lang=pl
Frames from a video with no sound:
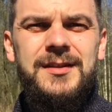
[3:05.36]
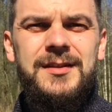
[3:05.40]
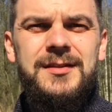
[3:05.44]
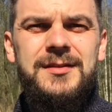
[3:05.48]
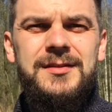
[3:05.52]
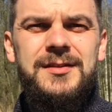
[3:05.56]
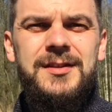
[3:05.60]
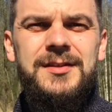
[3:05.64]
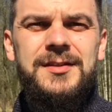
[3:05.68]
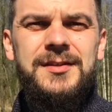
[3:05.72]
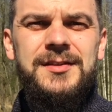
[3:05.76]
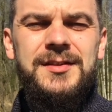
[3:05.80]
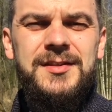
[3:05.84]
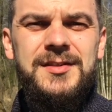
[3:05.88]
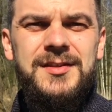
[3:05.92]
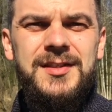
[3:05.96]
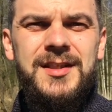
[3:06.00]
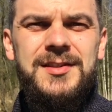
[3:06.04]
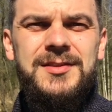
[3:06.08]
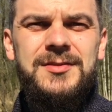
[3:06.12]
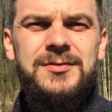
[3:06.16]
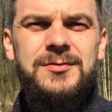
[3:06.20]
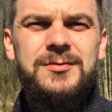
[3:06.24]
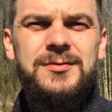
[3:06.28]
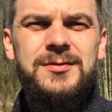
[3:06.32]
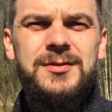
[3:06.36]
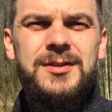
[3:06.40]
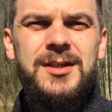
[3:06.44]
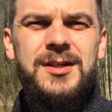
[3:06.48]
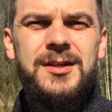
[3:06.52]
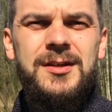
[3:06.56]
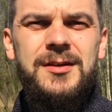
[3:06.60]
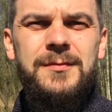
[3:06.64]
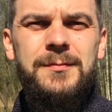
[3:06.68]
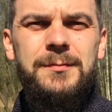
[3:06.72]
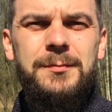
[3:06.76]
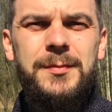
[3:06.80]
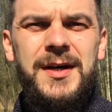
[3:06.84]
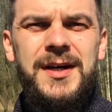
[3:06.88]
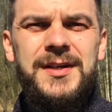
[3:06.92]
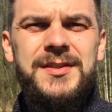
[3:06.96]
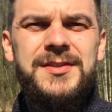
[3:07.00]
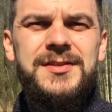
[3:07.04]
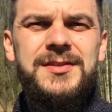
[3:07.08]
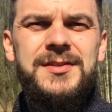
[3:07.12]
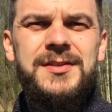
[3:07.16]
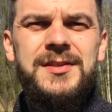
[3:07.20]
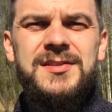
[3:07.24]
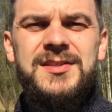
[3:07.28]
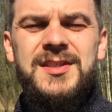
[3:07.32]
nigdy nie stracił
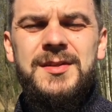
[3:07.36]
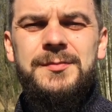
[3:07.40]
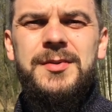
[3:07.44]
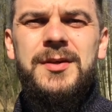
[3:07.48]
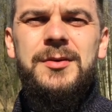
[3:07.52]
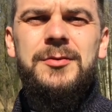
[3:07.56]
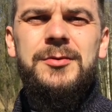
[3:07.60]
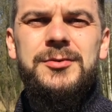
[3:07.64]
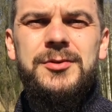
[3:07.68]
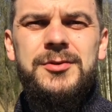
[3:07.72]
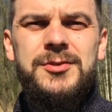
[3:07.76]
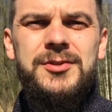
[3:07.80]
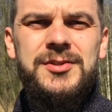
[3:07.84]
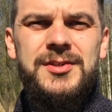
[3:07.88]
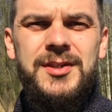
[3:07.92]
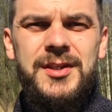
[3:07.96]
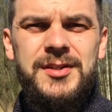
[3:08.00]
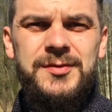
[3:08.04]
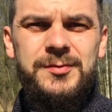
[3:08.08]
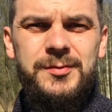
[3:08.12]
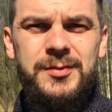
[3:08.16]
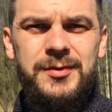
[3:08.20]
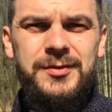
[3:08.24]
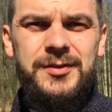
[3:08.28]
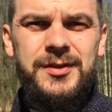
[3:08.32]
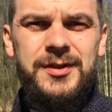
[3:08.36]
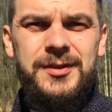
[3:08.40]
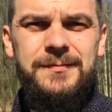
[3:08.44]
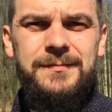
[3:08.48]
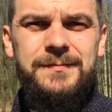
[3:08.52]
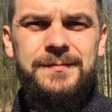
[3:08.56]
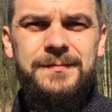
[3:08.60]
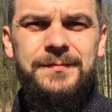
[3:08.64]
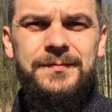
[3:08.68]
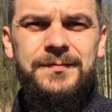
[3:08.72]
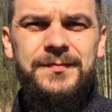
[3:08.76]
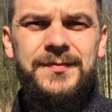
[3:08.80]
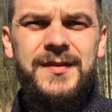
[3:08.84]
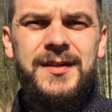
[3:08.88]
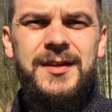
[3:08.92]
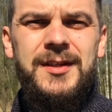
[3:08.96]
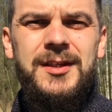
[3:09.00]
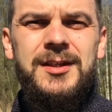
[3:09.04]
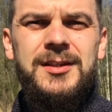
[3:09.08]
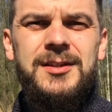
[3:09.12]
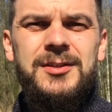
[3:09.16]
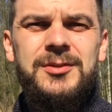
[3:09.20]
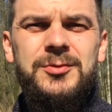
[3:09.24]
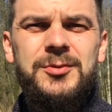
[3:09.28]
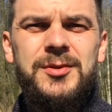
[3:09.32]
pasji i zapału do życia z Bogiem,
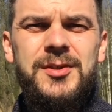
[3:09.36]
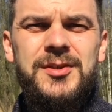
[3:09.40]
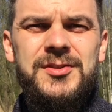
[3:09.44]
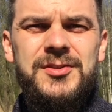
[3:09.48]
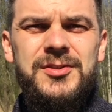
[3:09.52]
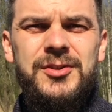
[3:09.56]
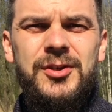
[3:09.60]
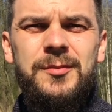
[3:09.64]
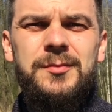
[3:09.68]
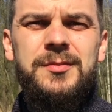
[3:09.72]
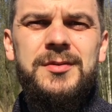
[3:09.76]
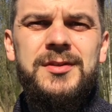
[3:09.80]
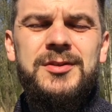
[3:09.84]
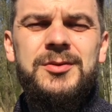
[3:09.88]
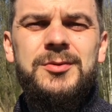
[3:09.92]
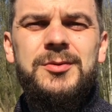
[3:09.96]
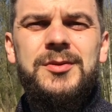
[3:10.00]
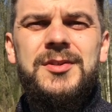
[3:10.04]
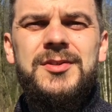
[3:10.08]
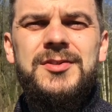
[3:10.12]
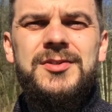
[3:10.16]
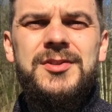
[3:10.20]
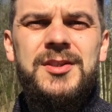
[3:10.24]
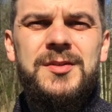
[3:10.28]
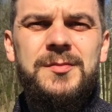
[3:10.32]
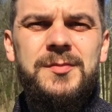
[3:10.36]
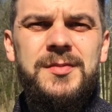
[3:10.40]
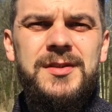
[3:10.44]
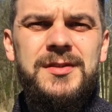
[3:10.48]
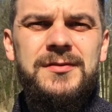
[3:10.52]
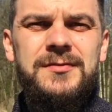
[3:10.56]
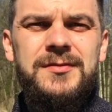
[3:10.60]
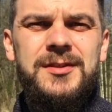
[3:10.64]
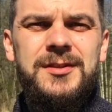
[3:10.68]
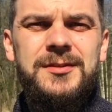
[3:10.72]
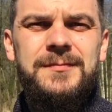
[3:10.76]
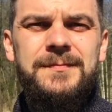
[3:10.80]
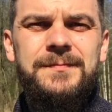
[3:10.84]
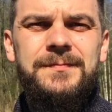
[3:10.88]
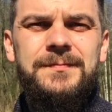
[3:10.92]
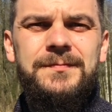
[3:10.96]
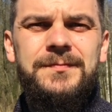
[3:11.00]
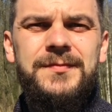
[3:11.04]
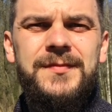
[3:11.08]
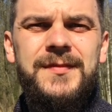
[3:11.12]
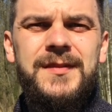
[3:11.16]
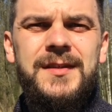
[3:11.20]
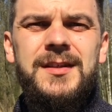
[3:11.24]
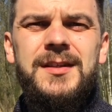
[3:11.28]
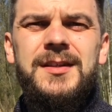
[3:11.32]
który jest dobry, który jest cierpliwy
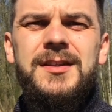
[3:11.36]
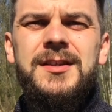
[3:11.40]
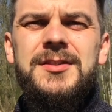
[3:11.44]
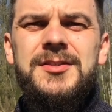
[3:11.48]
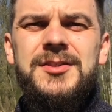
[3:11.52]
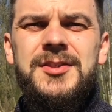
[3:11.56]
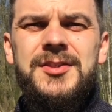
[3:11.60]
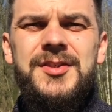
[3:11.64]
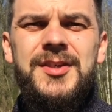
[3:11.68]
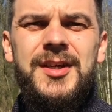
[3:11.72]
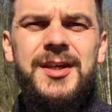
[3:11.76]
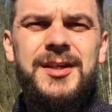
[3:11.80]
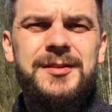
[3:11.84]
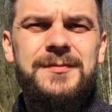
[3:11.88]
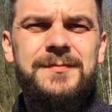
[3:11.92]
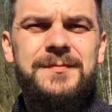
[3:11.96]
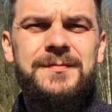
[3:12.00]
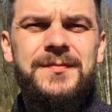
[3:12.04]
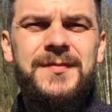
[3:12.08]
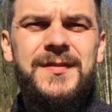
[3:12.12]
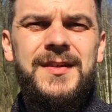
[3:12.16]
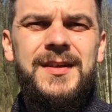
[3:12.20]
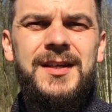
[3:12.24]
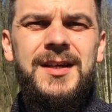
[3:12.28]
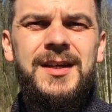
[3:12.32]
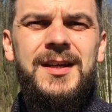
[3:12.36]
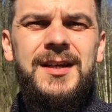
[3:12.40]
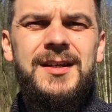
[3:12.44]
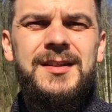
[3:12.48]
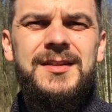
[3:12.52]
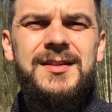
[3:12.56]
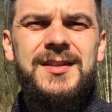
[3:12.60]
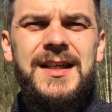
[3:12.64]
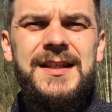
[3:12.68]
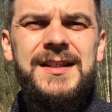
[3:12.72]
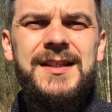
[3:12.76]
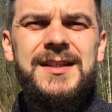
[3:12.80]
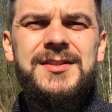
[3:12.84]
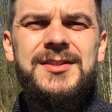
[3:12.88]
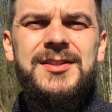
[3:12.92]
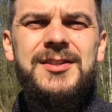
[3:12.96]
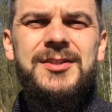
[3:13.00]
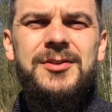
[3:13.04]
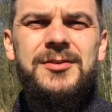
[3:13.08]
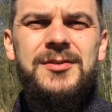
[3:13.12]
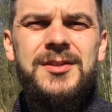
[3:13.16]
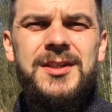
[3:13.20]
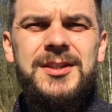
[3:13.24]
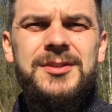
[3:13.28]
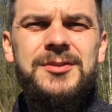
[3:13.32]
i dzisiaj daje Ci
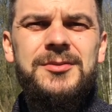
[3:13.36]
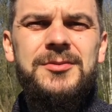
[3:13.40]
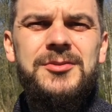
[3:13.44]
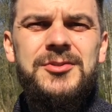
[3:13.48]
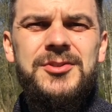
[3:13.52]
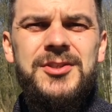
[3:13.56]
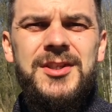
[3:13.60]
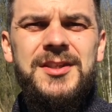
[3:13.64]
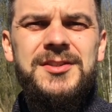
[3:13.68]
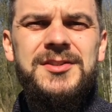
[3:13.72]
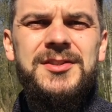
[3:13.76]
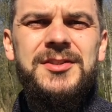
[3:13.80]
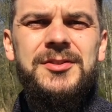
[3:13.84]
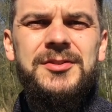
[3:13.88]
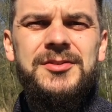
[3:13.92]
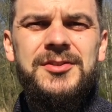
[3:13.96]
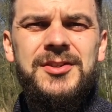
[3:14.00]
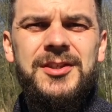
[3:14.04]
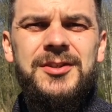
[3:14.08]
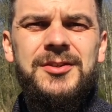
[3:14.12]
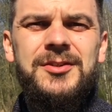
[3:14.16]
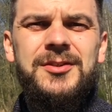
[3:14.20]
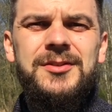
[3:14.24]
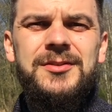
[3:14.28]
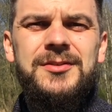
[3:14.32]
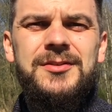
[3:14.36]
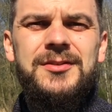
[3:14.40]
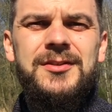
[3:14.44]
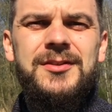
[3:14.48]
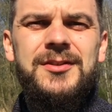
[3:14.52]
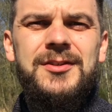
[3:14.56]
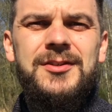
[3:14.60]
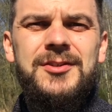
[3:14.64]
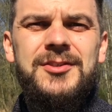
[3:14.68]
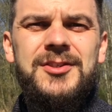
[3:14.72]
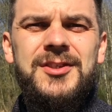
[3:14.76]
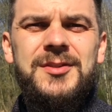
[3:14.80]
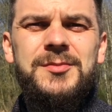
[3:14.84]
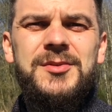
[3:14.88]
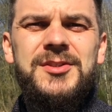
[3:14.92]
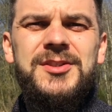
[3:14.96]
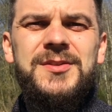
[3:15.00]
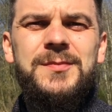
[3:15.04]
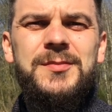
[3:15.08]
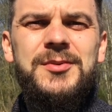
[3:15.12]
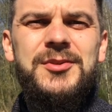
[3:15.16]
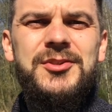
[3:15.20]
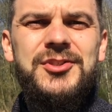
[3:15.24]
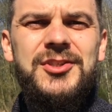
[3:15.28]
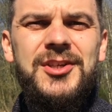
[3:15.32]
kolejną szansę do tego, żebyś
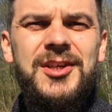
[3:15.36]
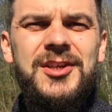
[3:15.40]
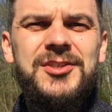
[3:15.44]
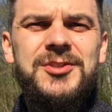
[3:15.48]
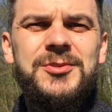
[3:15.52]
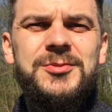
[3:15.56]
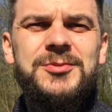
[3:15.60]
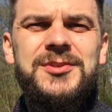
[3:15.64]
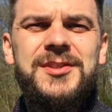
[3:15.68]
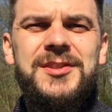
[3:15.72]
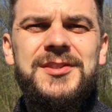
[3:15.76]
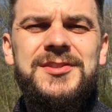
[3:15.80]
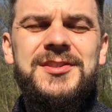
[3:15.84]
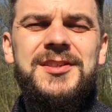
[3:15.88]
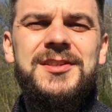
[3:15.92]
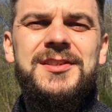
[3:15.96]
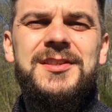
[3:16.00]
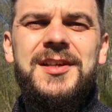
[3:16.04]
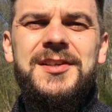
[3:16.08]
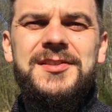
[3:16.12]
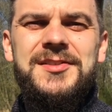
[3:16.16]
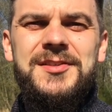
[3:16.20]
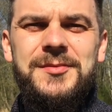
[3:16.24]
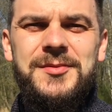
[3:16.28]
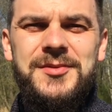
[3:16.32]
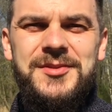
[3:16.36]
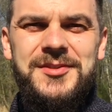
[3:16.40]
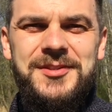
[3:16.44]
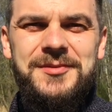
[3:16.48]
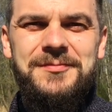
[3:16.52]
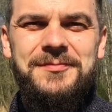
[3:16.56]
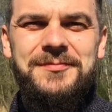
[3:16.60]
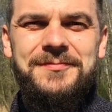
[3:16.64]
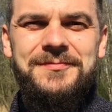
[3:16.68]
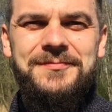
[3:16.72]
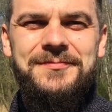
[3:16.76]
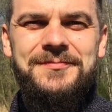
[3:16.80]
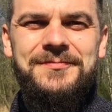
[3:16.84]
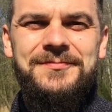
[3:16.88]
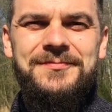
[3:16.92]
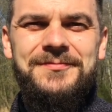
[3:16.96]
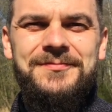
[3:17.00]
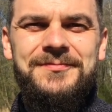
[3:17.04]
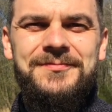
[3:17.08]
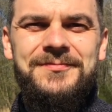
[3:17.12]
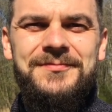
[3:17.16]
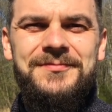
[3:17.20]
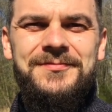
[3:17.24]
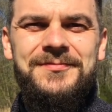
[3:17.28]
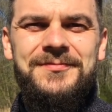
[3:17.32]
przeżył ten dzień razem z Nim.
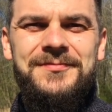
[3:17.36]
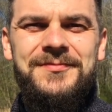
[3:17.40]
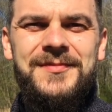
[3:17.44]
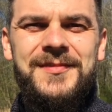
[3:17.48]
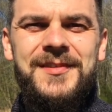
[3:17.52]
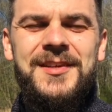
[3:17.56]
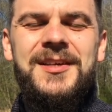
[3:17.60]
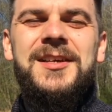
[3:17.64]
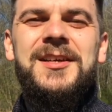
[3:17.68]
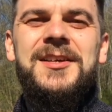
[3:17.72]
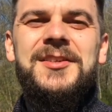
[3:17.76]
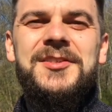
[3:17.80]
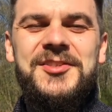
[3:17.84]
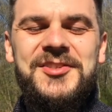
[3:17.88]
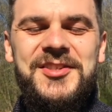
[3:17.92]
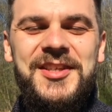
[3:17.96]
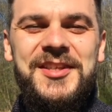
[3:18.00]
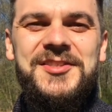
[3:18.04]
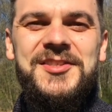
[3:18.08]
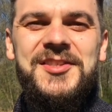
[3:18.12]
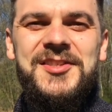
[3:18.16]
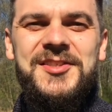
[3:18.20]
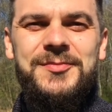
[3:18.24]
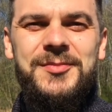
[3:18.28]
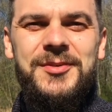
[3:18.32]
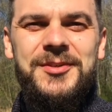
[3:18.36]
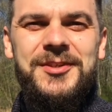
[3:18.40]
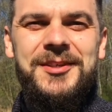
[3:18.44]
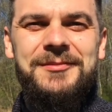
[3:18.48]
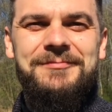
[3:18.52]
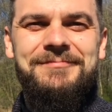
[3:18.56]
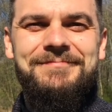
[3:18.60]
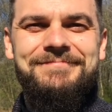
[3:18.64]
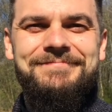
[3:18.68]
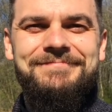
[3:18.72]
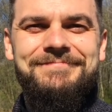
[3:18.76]
Zostańcie z Bogiem.